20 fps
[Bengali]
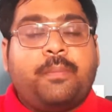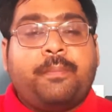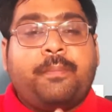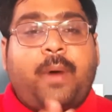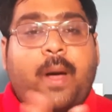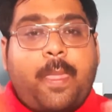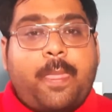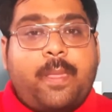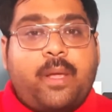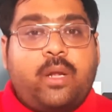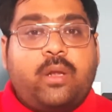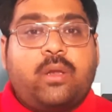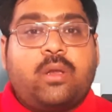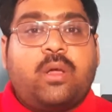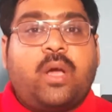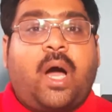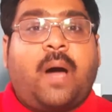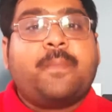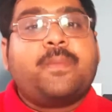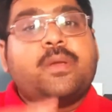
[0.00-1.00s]
বাদ দিন
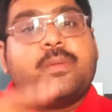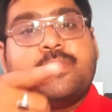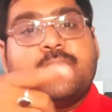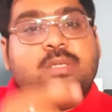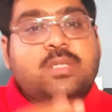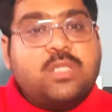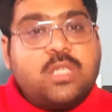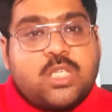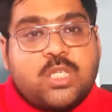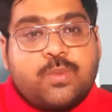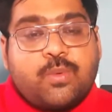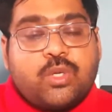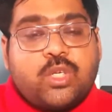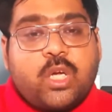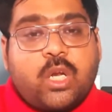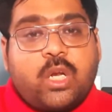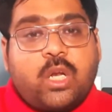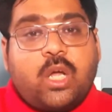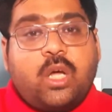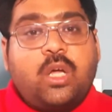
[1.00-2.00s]
আপনি বিজনেস
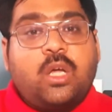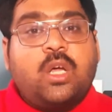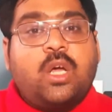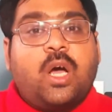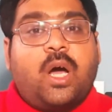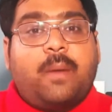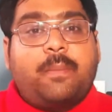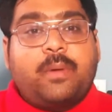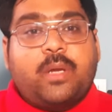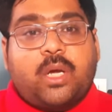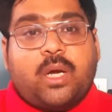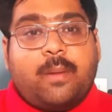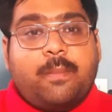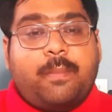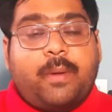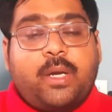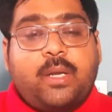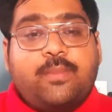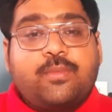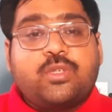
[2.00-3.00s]
বোঝেন না আপনি
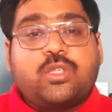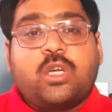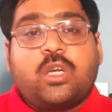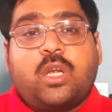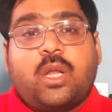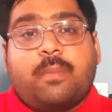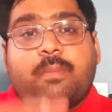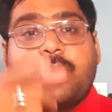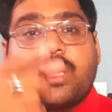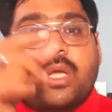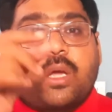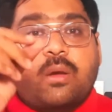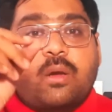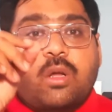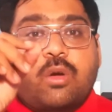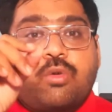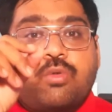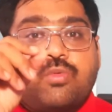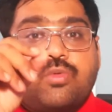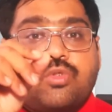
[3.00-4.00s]
কোম্পানি বোঝেন না আপনাকে একটা
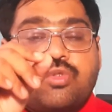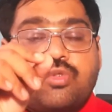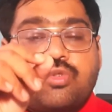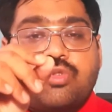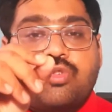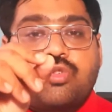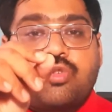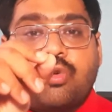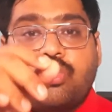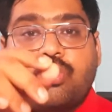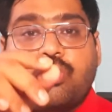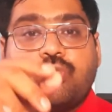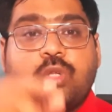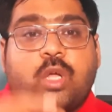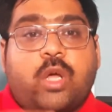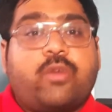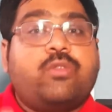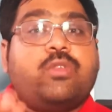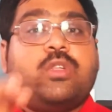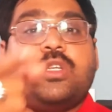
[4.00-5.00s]
খুব ছোটো
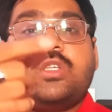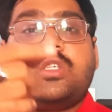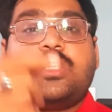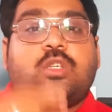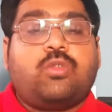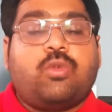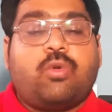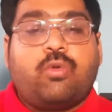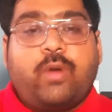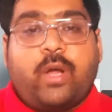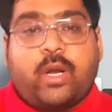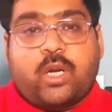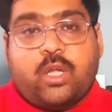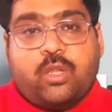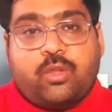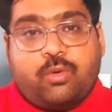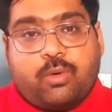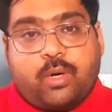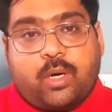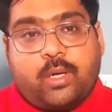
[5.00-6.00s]
উদাহরণ দিচ্ছি ধরুন একটা
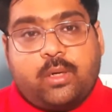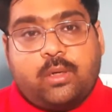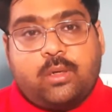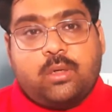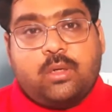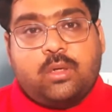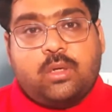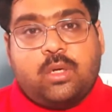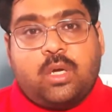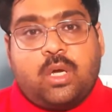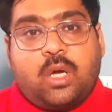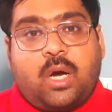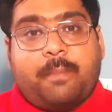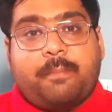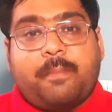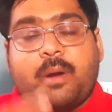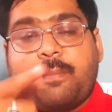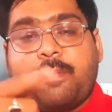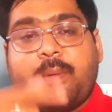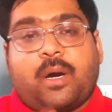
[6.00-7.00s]
দোকান
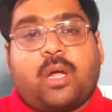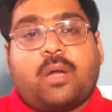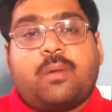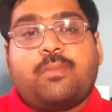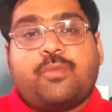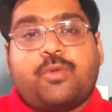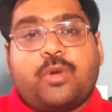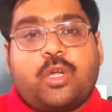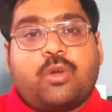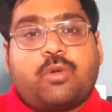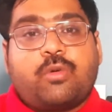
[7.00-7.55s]
আপনার পাড়ার মোড়ের